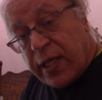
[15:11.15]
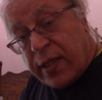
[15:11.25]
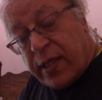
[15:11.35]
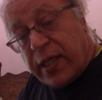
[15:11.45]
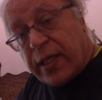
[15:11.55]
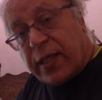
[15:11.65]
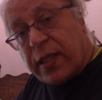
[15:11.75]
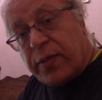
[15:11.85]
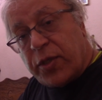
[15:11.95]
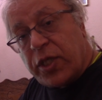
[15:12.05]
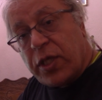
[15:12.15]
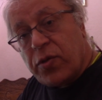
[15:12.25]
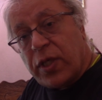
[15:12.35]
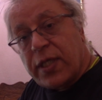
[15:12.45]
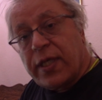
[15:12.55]
dinle ilgili bir şey
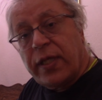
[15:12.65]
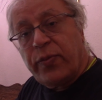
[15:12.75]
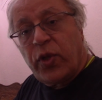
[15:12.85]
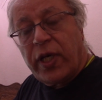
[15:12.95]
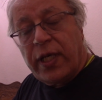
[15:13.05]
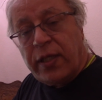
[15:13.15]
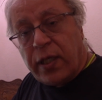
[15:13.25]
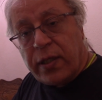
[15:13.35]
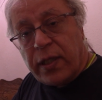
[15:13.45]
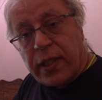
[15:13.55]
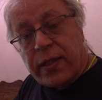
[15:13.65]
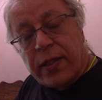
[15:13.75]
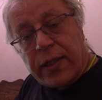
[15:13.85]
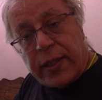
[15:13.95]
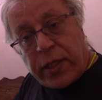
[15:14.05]
söyleseydin bu ayeti
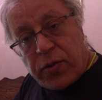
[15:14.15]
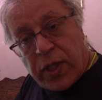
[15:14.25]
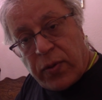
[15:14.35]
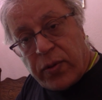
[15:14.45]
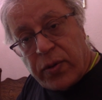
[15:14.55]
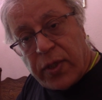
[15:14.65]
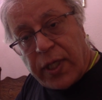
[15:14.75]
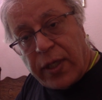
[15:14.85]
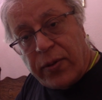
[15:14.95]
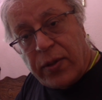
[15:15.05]
hatırlatırdın. Ne güzel olurdu ya.